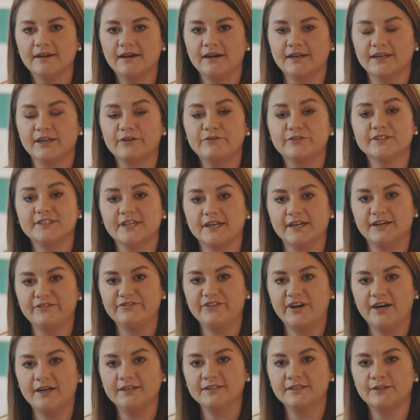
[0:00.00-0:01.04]
kann ich von sehr
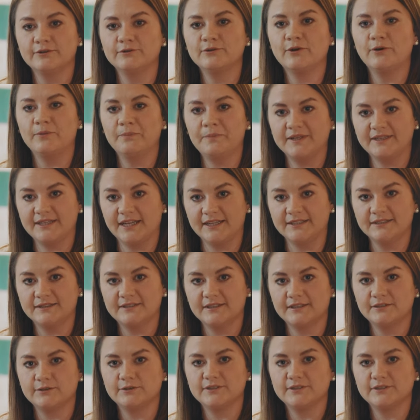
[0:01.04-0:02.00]
erfahrenen und kompetenten